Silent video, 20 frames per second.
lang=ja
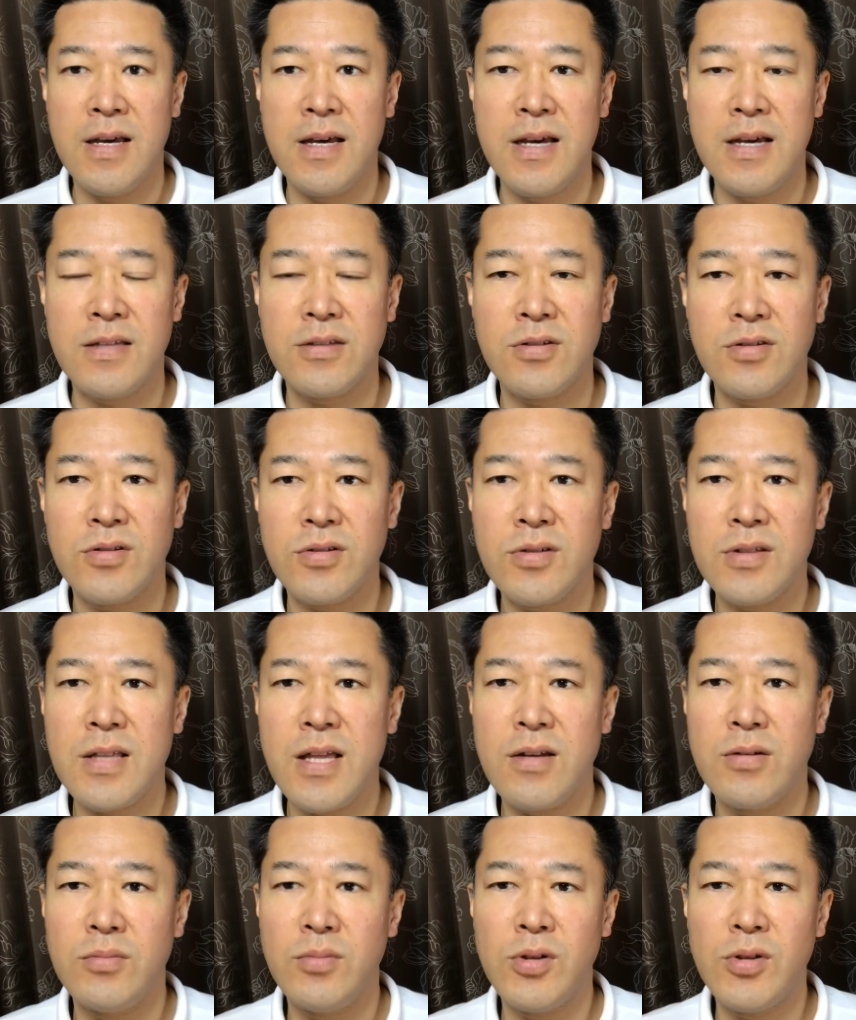え続い
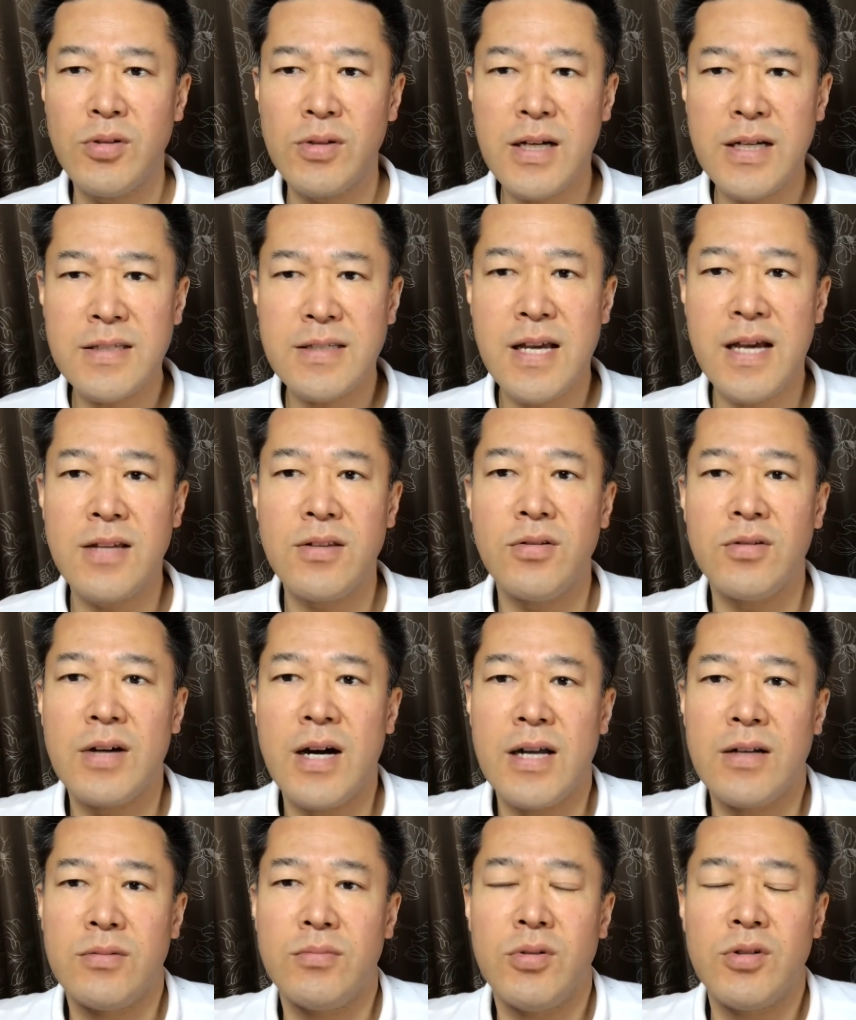てるものが才能
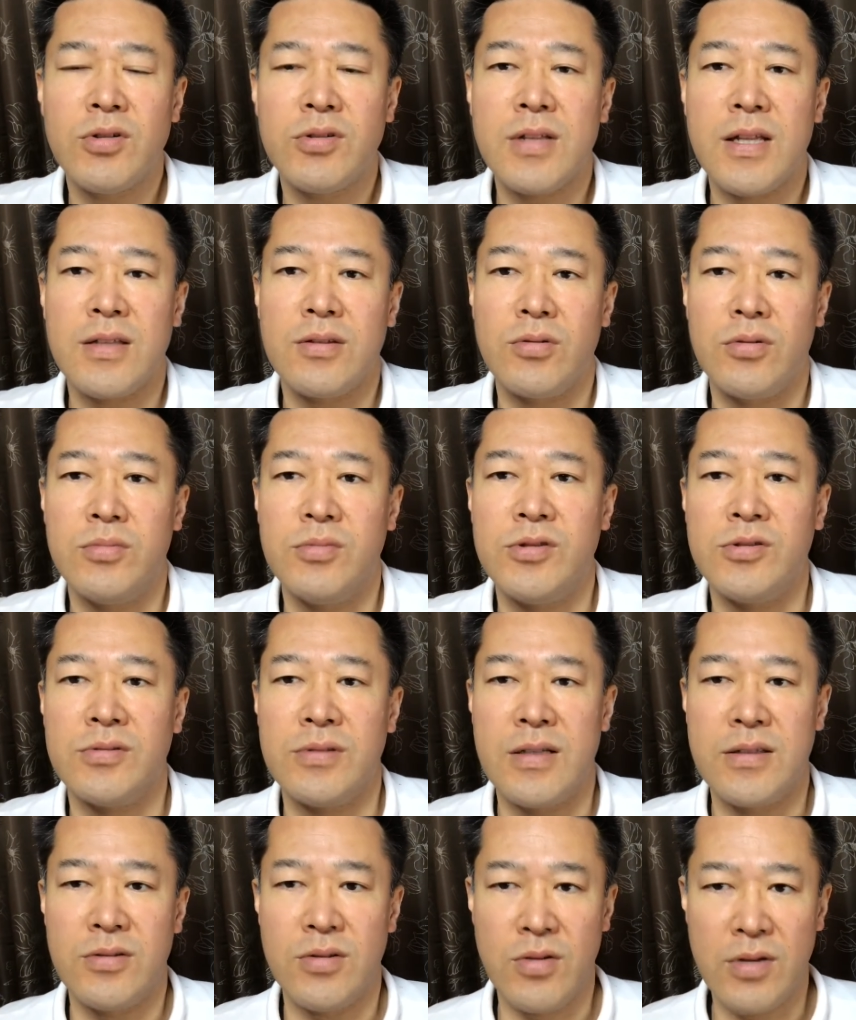があるものだと思うん
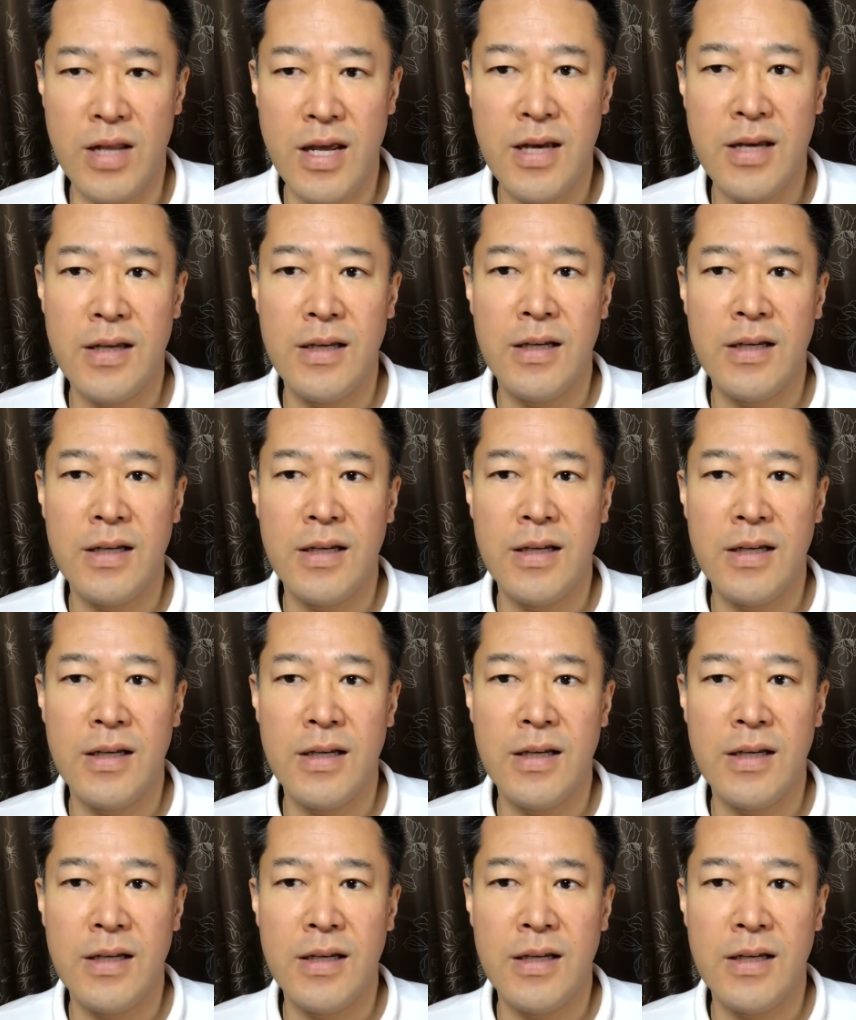ですよね